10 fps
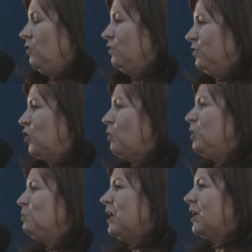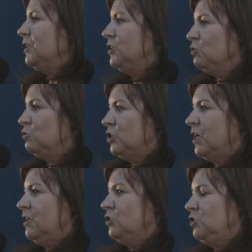w dobrym
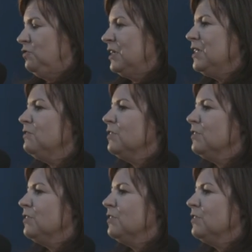garniturze świetnie